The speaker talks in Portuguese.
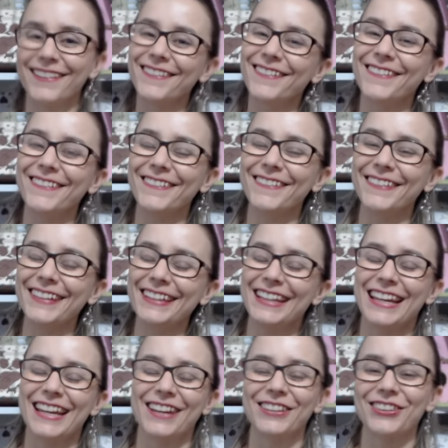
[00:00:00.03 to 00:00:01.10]

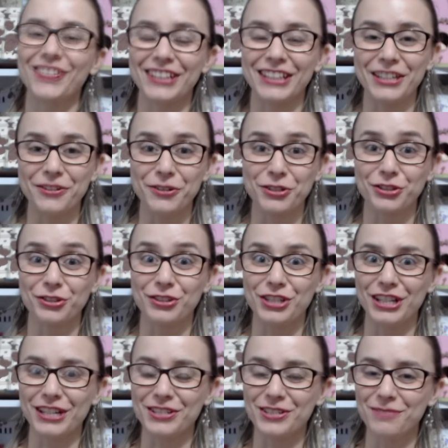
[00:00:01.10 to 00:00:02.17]
Oi, eu tô aqui hoje no
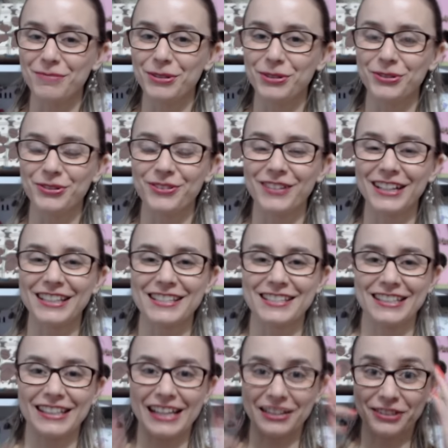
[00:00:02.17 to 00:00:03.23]
Dica de Minuto do
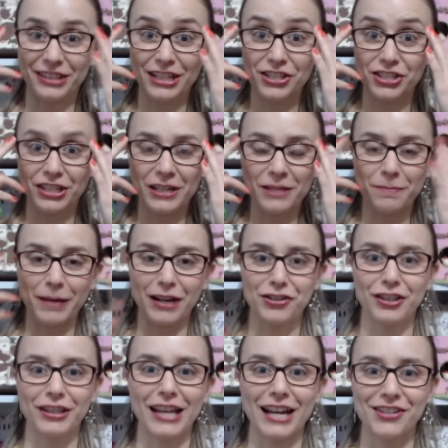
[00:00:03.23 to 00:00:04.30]
Artesanato da Gica para
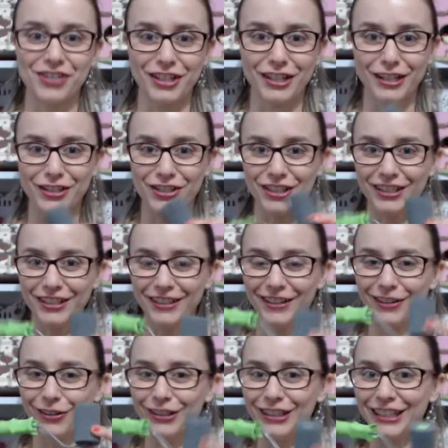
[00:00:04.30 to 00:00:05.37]
te dar a dica de
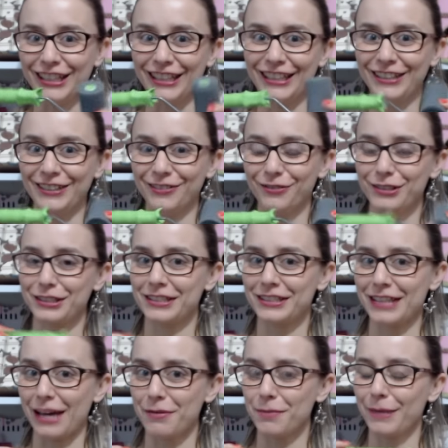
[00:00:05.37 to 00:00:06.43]
rolinho. Você
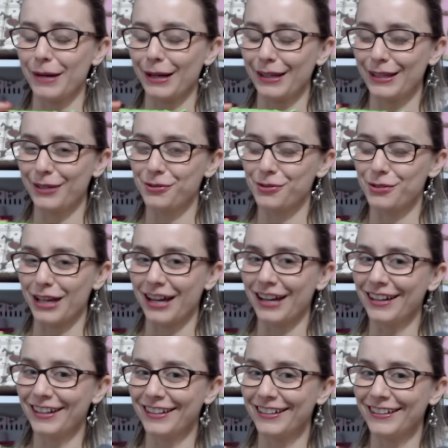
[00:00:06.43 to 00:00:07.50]
sabe para que usar?